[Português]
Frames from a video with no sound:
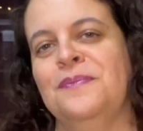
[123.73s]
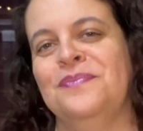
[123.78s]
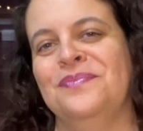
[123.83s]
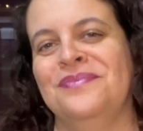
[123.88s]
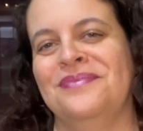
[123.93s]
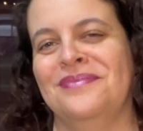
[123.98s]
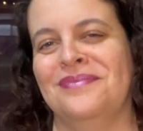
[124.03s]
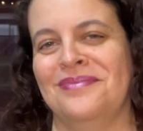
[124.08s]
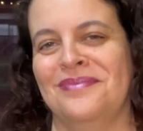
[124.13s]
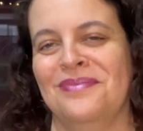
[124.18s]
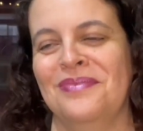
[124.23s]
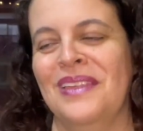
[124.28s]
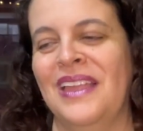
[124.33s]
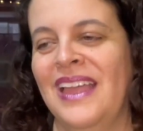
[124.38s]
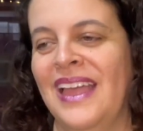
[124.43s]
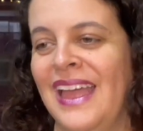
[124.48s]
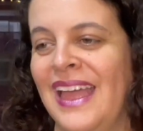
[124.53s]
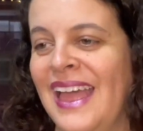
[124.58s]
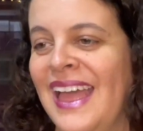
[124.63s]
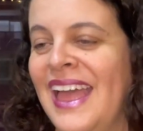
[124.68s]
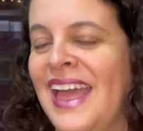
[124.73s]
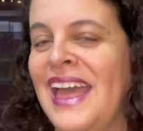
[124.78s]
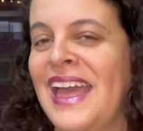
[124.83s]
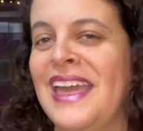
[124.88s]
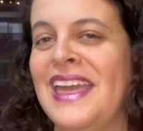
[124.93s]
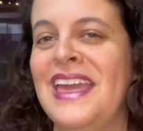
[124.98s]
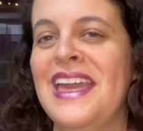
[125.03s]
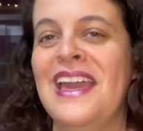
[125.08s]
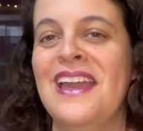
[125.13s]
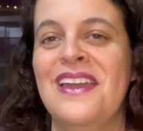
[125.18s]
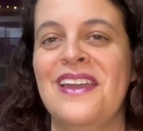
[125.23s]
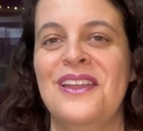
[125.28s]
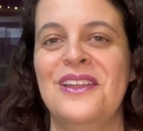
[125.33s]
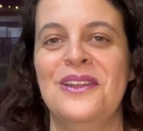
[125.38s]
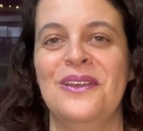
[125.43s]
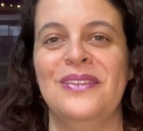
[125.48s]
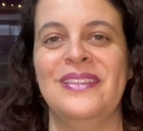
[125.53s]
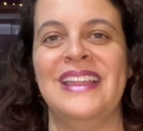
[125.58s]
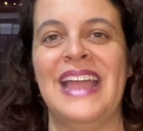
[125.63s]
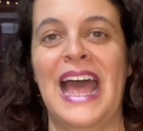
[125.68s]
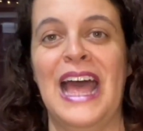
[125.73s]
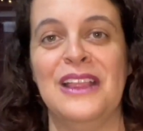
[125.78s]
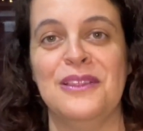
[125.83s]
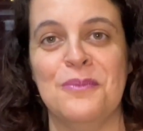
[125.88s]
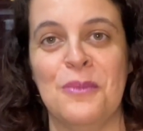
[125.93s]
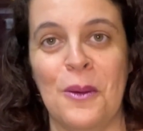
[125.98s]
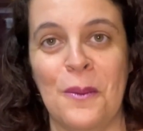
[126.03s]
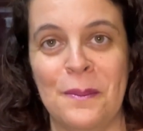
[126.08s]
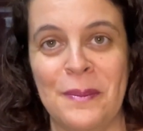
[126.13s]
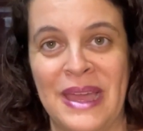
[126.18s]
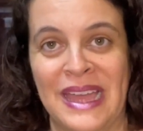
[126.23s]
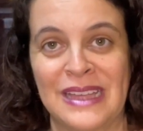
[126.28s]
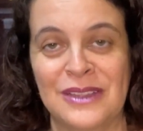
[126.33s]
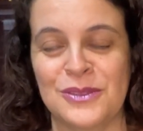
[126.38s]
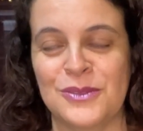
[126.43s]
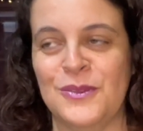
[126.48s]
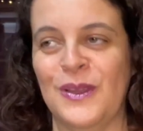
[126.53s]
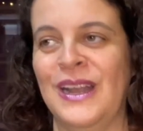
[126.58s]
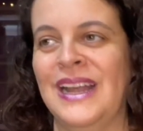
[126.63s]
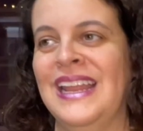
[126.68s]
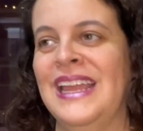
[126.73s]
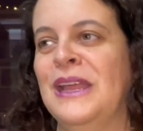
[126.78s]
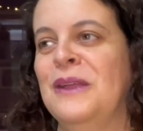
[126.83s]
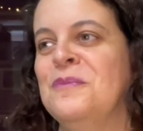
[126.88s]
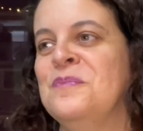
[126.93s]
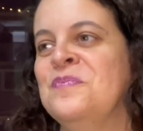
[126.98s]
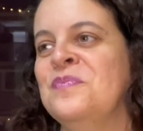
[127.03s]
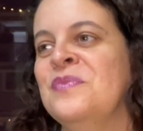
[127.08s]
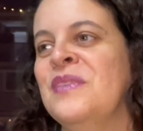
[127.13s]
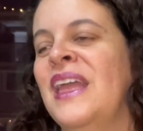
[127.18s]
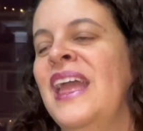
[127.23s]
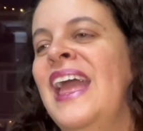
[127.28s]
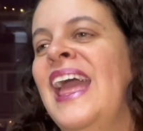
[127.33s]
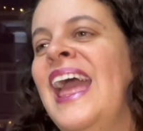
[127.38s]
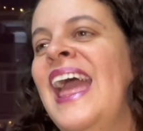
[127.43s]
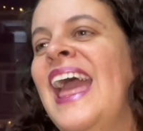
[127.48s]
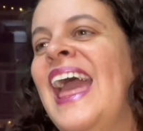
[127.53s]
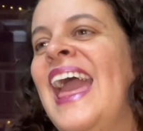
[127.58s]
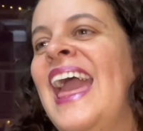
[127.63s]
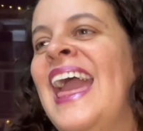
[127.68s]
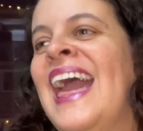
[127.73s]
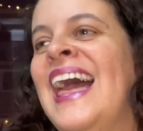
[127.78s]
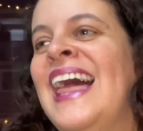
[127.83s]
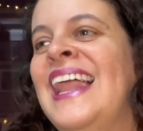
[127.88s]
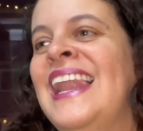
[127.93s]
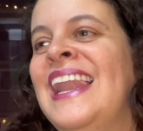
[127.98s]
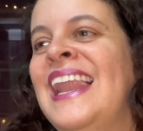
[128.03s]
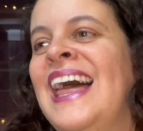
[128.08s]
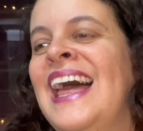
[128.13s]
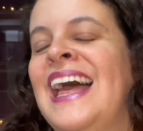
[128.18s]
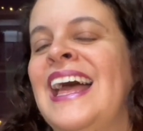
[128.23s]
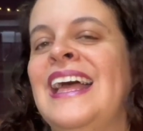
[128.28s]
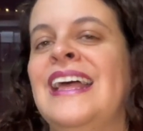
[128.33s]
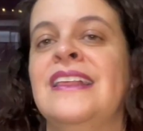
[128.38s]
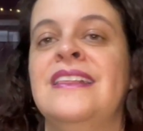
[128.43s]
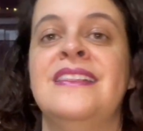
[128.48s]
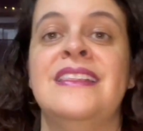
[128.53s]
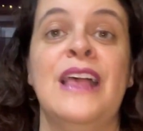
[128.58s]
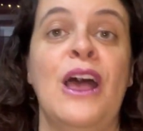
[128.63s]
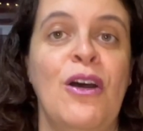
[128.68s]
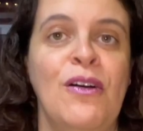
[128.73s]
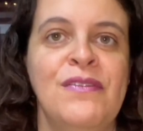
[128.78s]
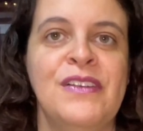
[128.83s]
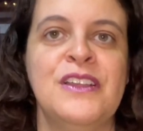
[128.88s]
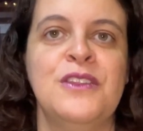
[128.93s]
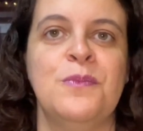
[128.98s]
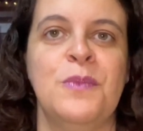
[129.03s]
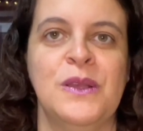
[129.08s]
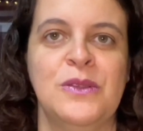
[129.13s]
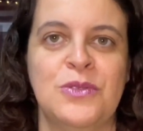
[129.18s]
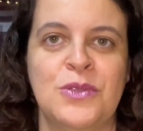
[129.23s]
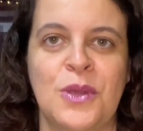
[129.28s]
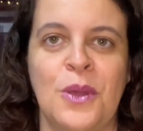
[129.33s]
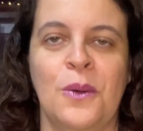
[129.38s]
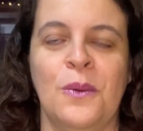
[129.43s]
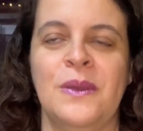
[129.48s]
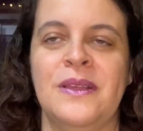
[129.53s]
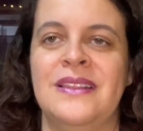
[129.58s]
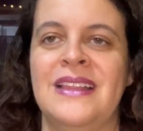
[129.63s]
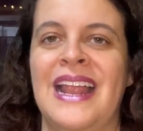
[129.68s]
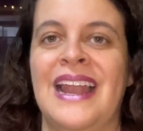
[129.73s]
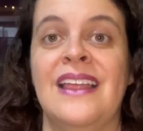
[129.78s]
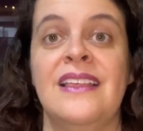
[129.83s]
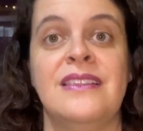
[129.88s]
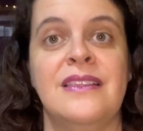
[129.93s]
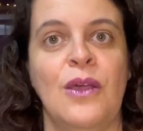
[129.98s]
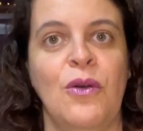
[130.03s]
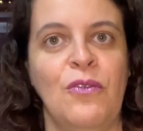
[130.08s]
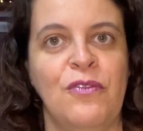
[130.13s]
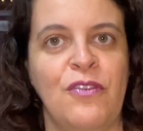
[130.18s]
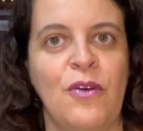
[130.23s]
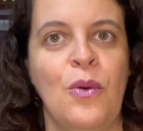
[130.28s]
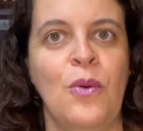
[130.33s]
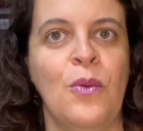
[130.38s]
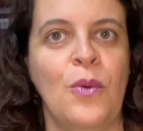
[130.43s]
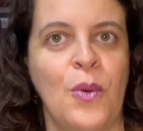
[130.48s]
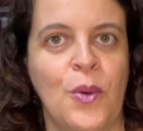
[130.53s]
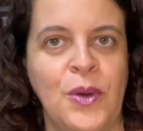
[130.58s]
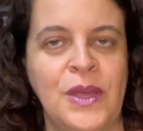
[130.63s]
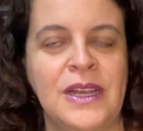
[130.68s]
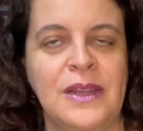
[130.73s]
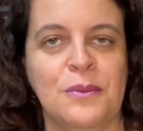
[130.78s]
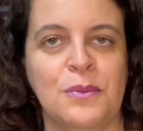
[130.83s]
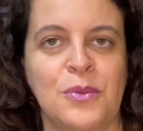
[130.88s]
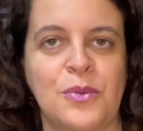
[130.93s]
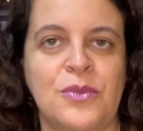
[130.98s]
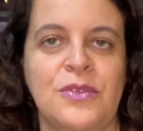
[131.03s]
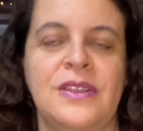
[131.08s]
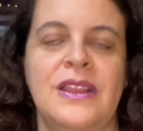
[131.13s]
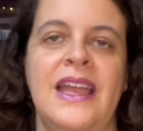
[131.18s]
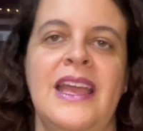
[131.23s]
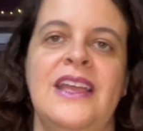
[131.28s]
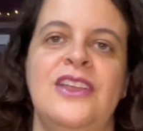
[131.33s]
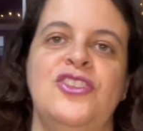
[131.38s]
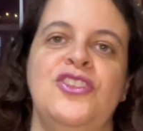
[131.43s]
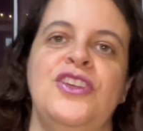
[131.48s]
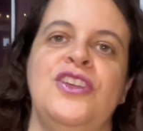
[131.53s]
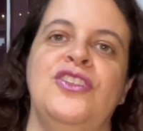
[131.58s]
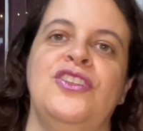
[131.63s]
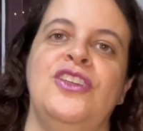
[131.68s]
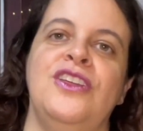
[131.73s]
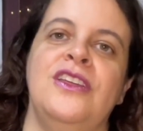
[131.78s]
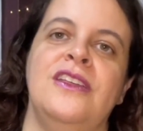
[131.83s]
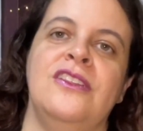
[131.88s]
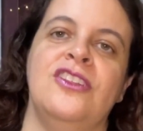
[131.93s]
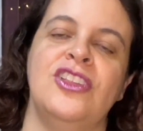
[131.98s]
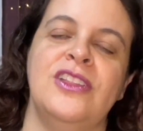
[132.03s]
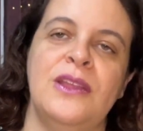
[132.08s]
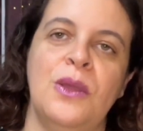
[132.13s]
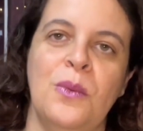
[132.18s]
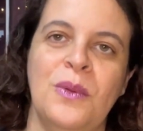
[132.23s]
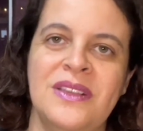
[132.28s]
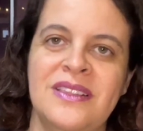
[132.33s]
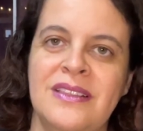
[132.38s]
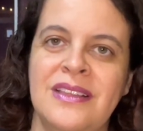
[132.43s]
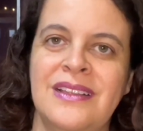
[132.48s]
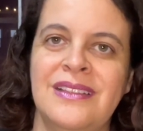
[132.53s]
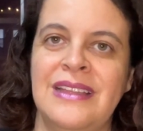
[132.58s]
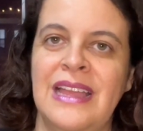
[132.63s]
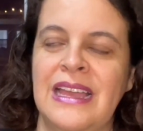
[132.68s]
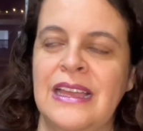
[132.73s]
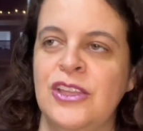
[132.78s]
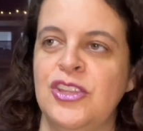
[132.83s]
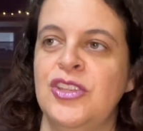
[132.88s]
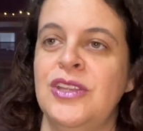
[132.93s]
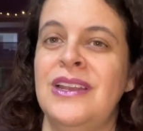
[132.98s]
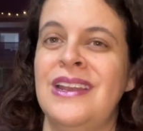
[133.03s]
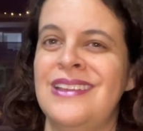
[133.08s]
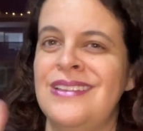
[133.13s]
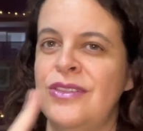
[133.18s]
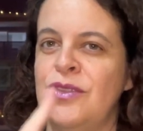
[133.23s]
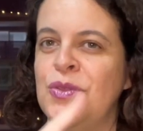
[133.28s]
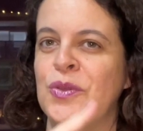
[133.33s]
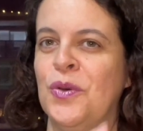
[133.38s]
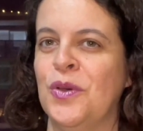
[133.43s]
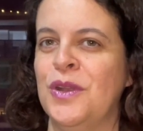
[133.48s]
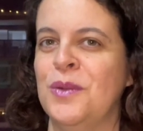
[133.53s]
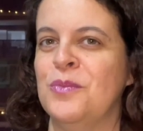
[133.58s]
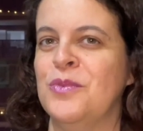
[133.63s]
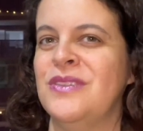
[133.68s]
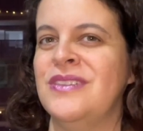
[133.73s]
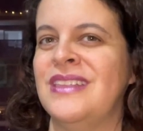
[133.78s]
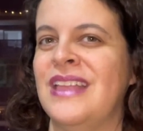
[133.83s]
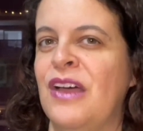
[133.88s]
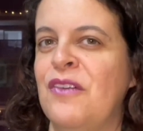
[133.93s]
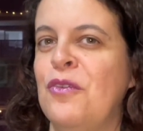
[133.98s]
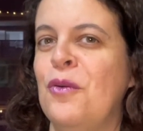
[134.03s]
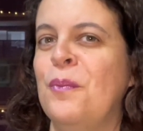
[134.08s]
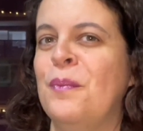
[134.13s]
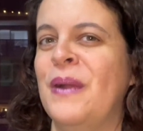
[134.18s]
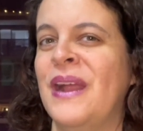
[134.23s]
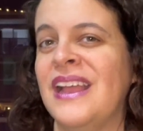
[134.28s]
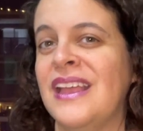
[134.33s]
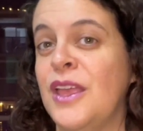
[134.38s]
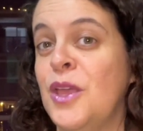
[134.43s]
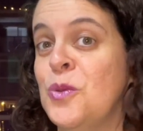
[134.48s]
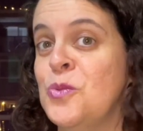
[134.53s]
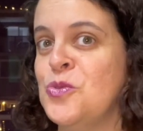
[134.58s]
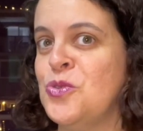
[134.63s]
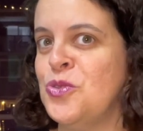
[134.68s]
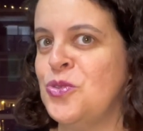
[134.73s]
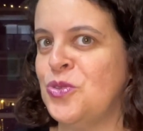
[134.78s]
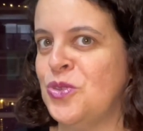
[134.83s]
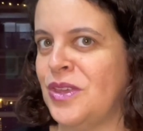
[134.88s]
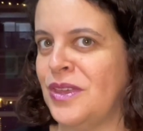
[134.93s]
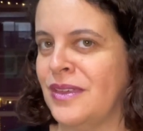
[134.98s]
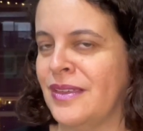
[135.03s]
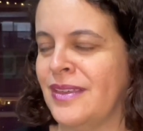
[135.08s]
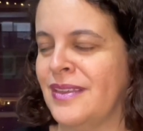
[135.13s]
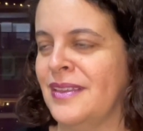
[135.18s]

e num dado momento ali, ela salva as pessoas, né? ela salvou um ônibus, né, de, de, de ter um acidente. Nesse ônibus estava o Park Hyun-sik.